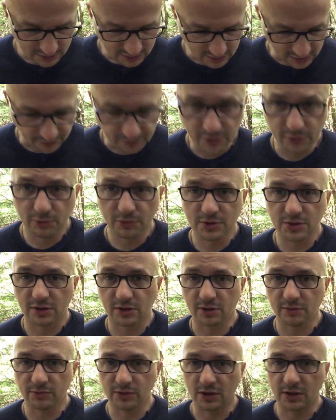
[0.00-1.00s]
trafiły się
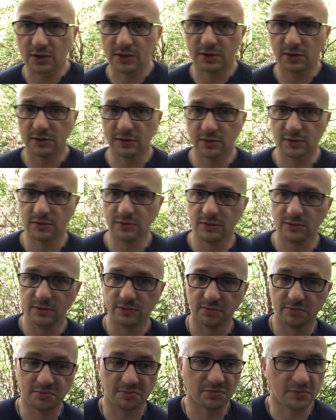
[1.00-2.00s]
nam jak,
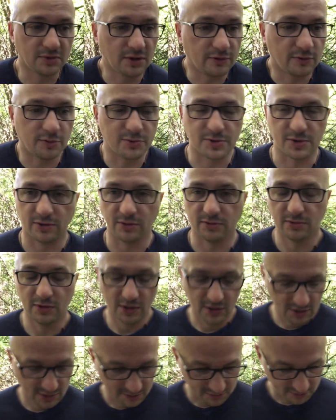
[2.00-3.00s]
nie wiem co,
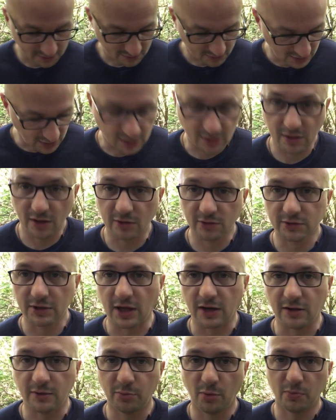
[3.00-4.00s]
jak na
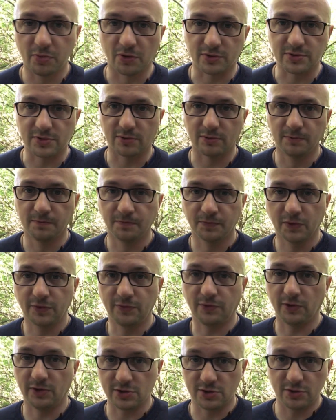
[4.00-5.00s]
loterii po prostu.
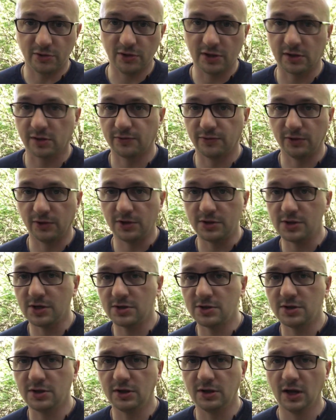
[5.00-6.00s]
Twoja żona, Twoje
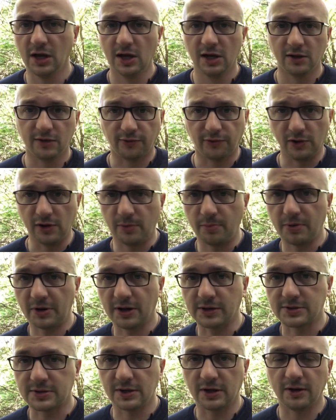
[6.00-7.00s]
dzieci, Twoja
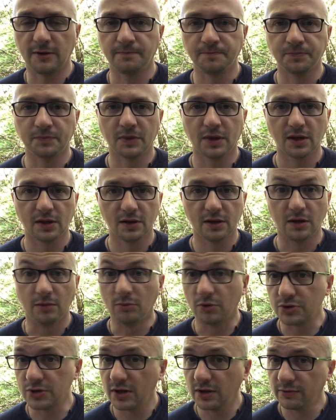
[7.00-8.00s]
praca,
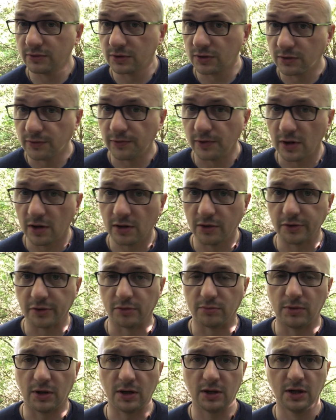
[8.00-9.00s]
może nawet Twoja
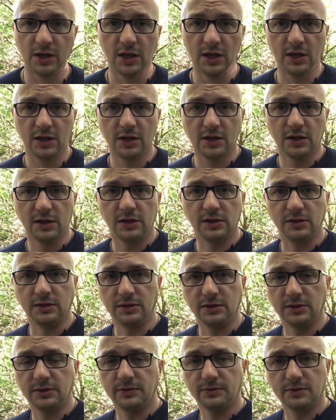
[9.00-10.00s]
choroba.
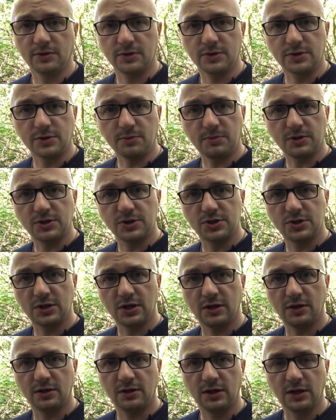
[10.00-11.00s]
Zobacz,
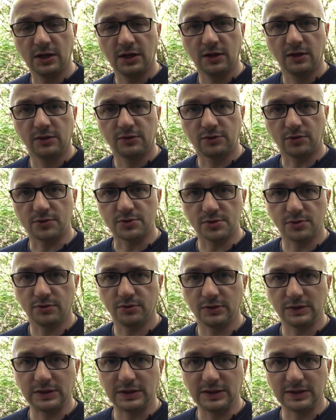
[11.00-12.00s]
że to,
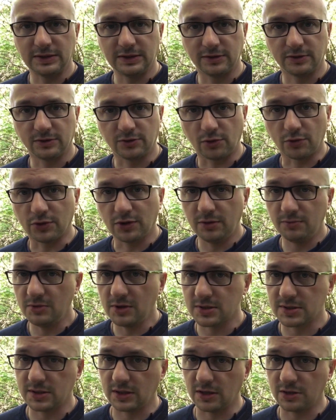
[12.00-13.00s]
co to, kim
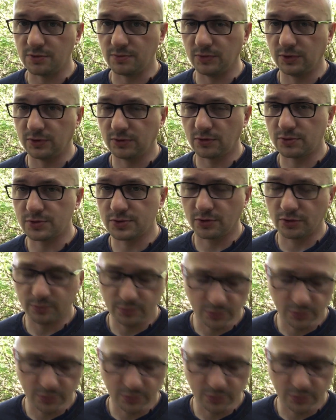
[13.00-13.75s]
jesteśmy, to, co